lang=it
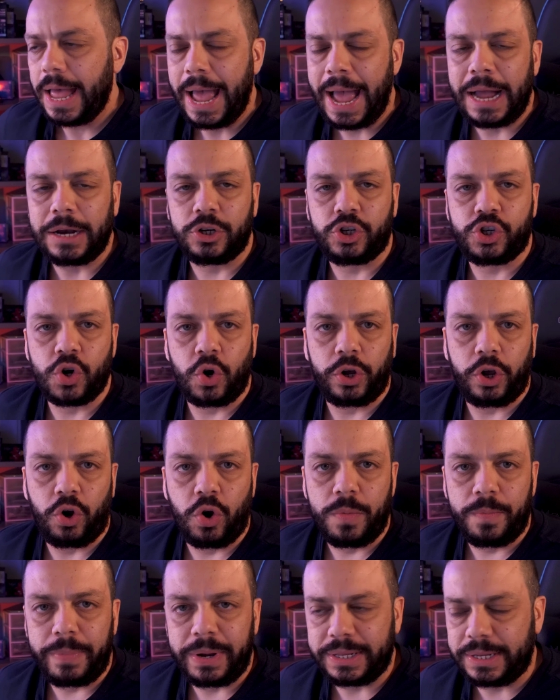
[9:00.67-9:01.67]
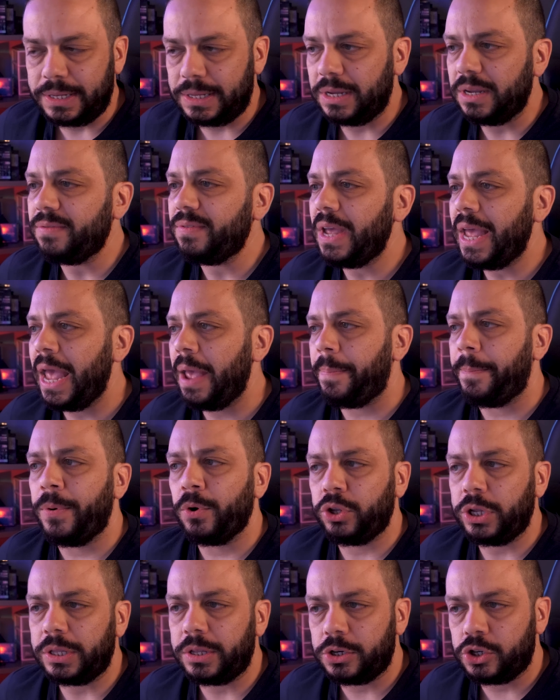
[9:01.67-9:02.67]
a giochi competitivi e
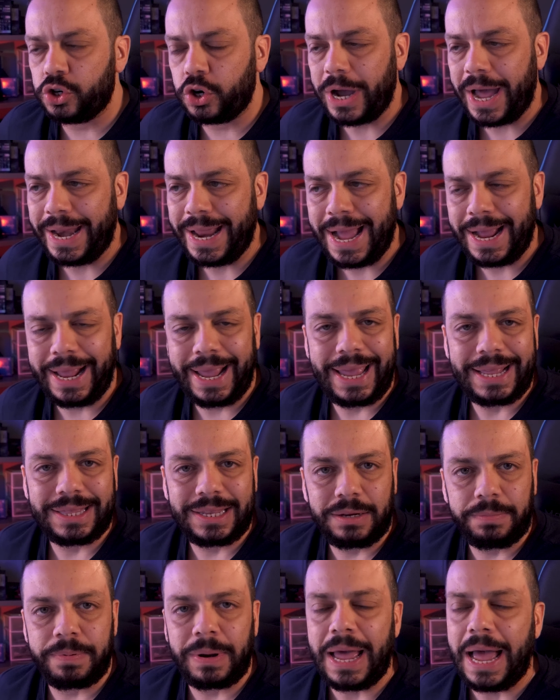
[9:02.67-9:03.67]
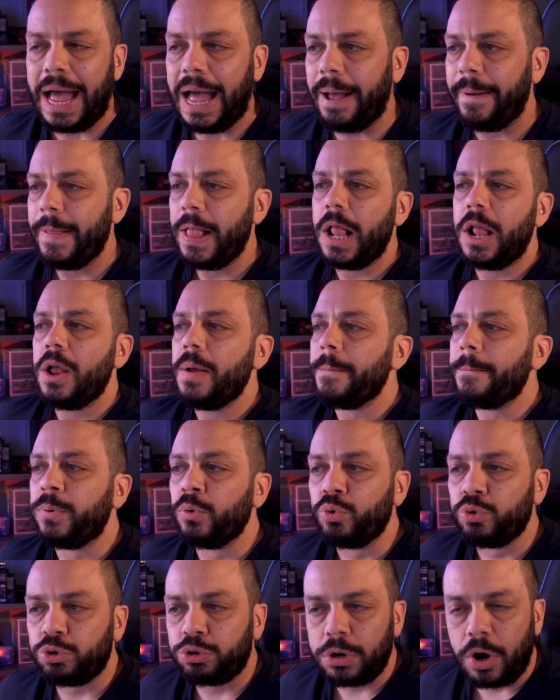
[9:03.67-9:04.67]
potete giocare anche ai AAA
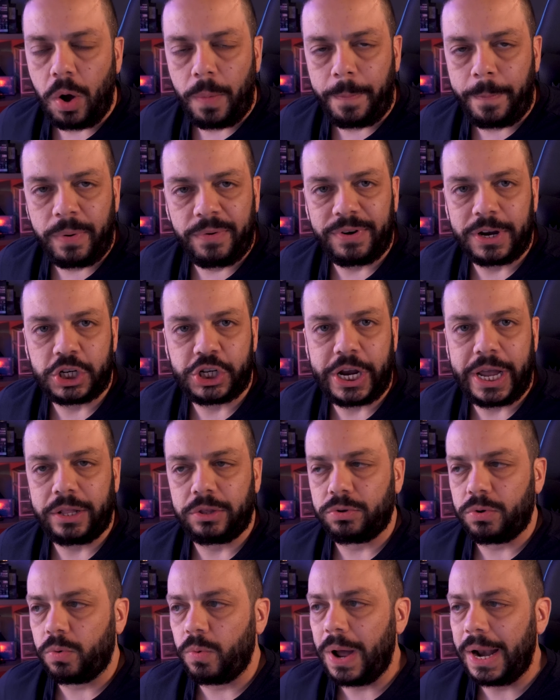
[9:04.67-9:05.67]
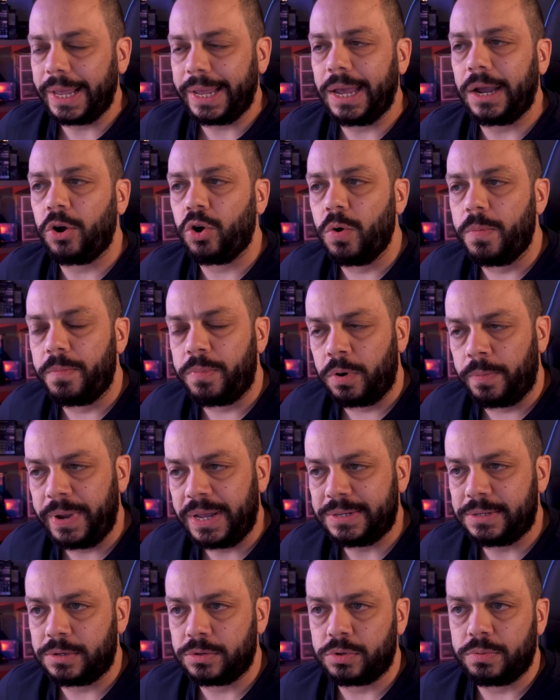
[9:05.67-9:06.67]
purtroppo facendo qualche
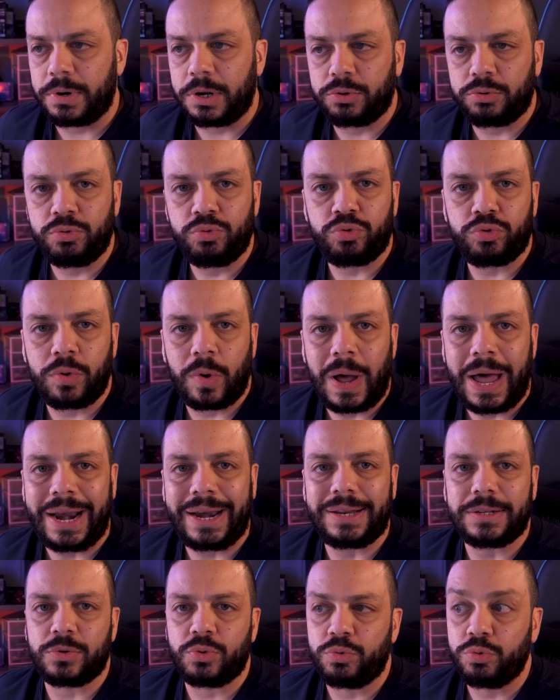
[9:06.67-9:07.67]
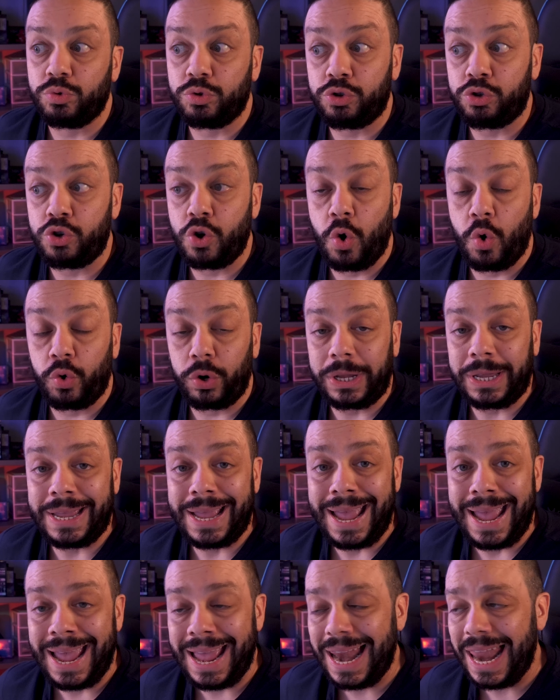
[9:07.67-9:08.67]
compromesso soprattutto a
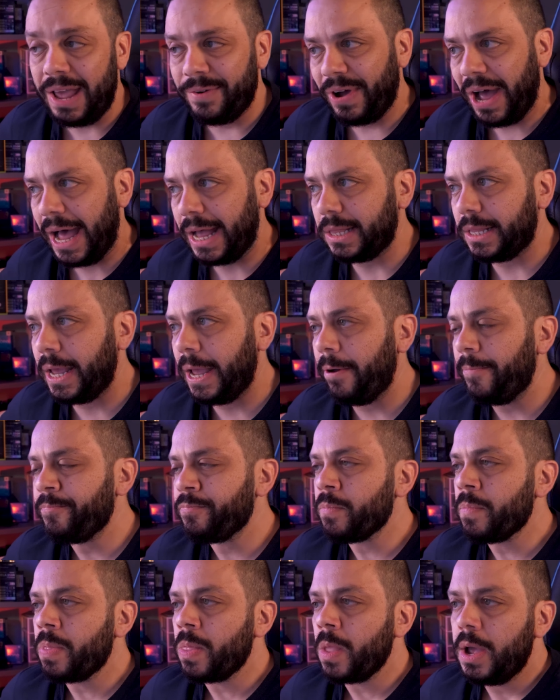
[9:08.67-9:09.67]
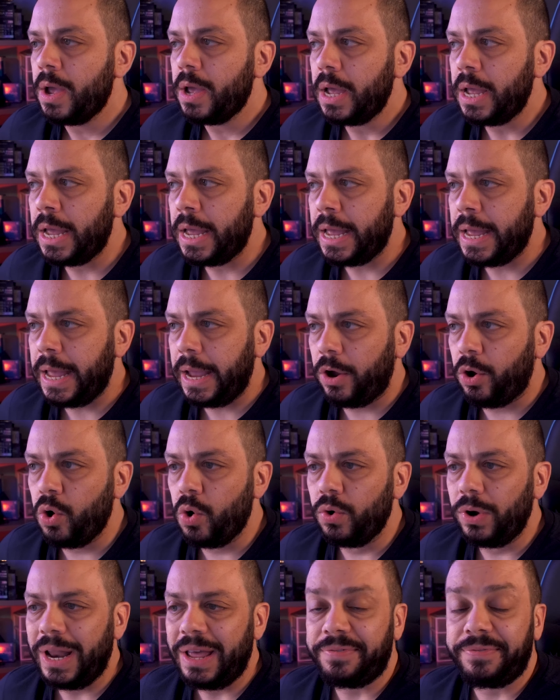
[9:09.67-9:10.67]
risoluzioni elevate eh,
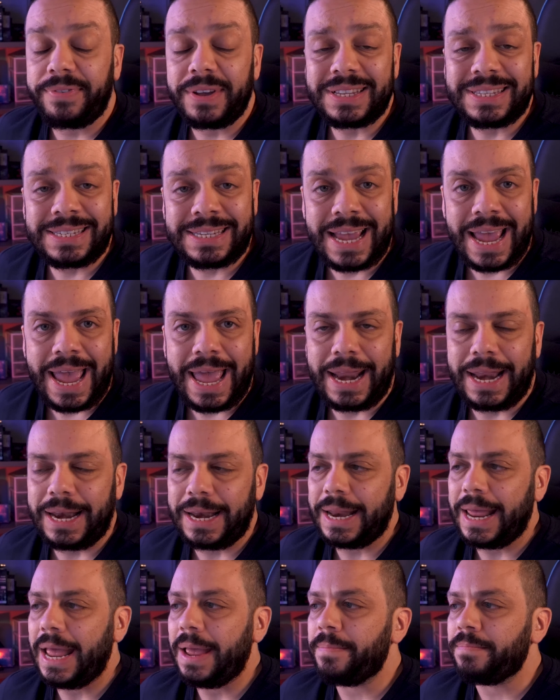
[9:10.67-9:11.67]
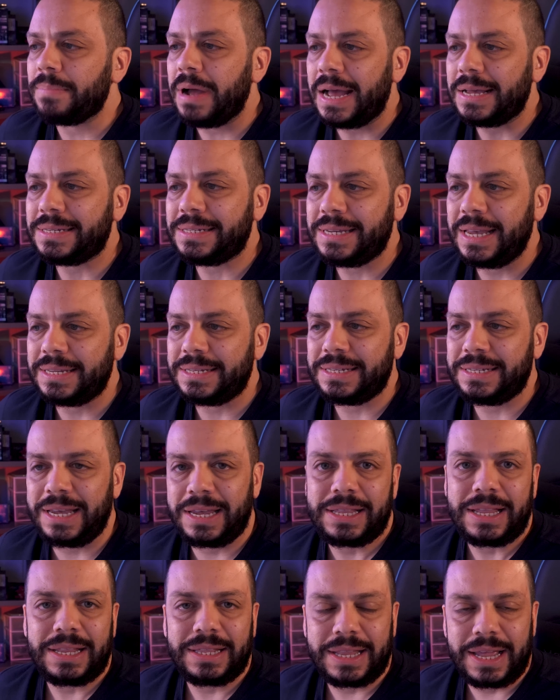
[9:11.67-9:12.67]
con l'FSR, ma se
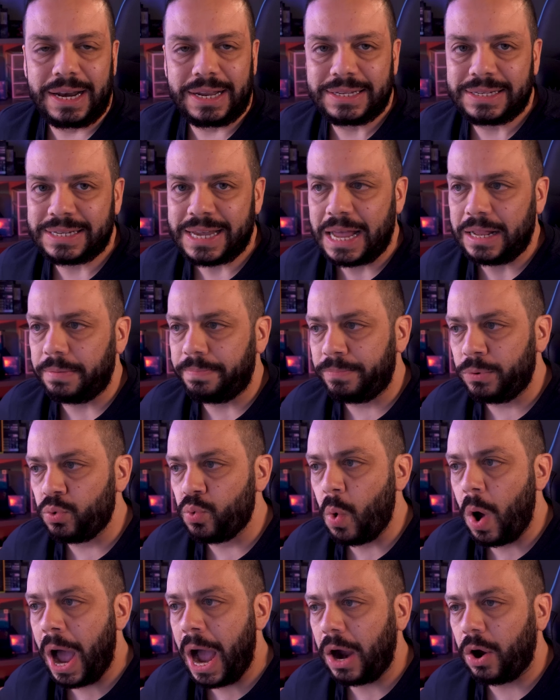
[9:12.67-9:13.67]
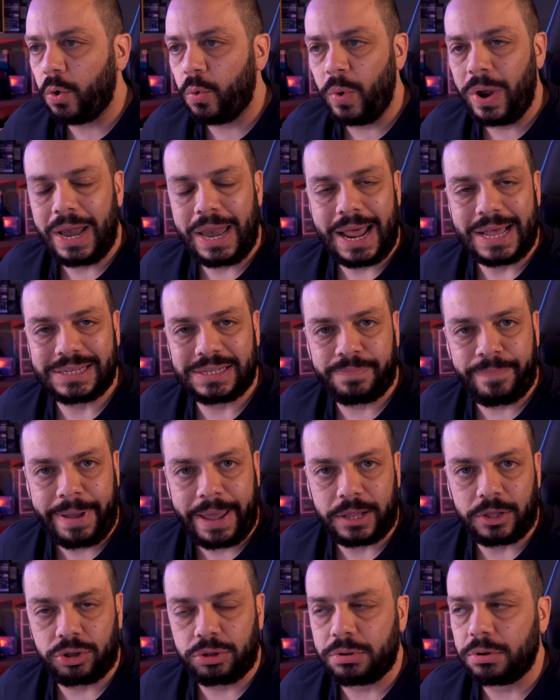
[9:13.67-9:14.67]
siete interessati più a
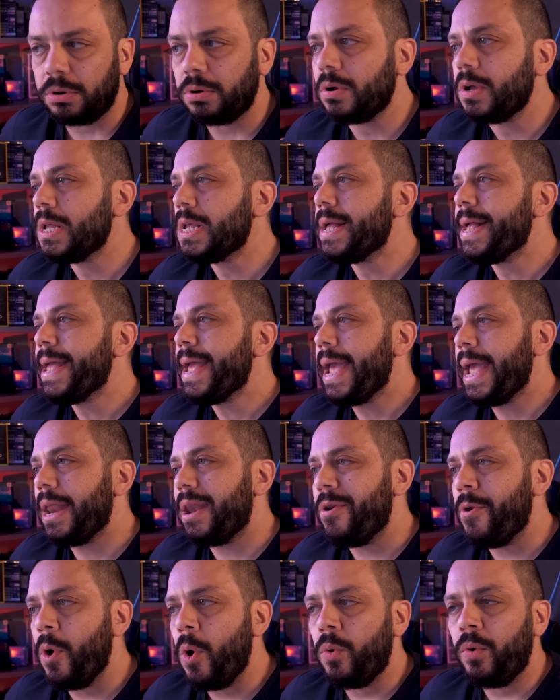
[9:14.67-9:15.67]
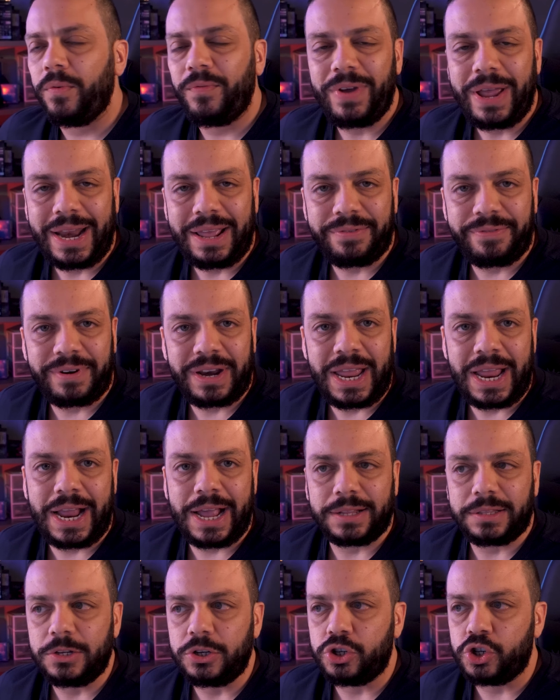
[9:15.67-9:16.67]
quell'aspetto e non ve ne
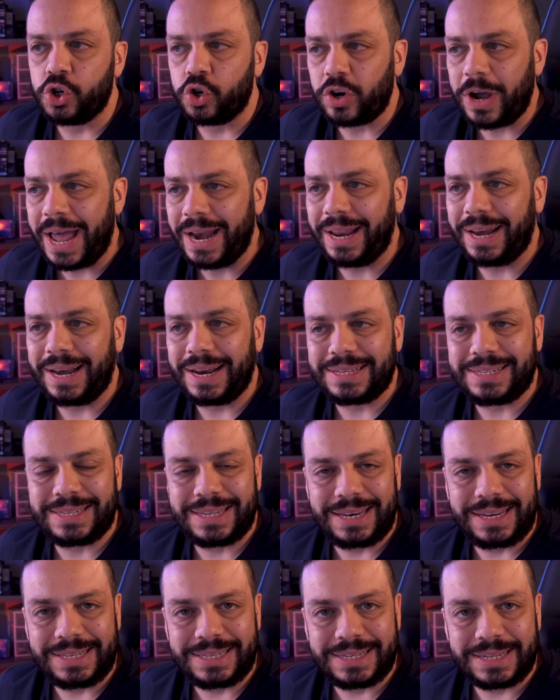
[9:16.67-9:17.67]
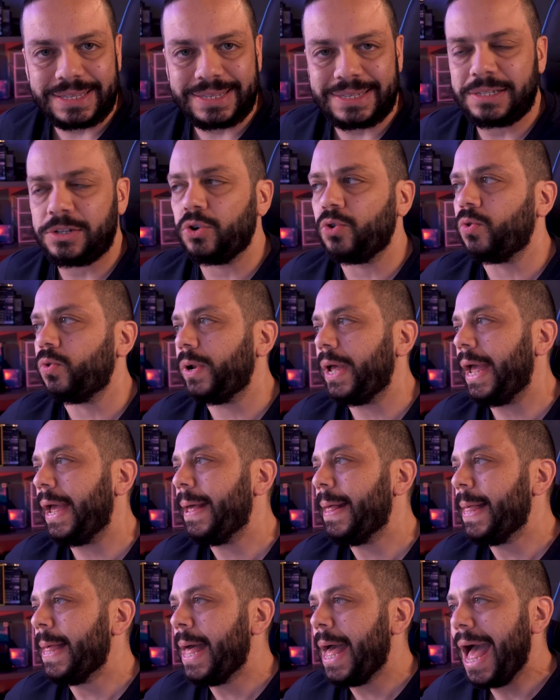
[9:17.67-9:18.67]
frega di giocare in
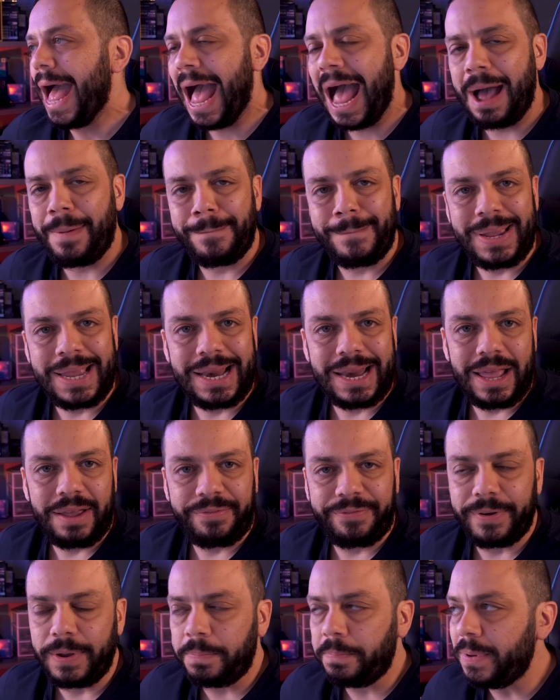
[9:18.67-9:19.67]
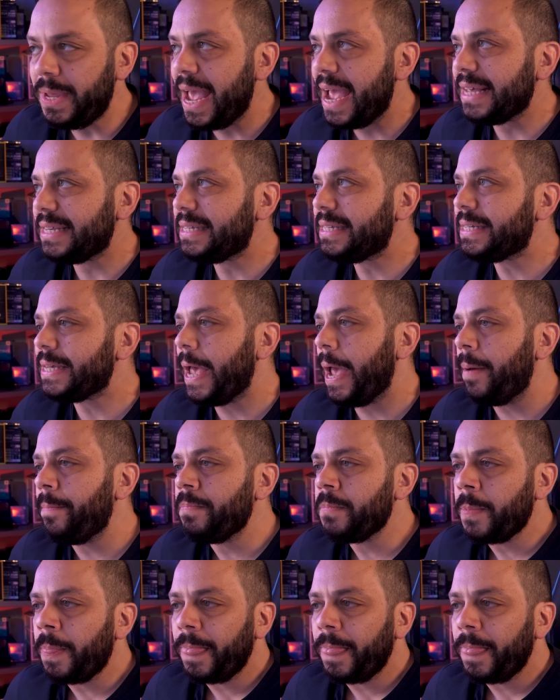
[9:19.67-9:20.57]
rasterizzazione a 1000 fps,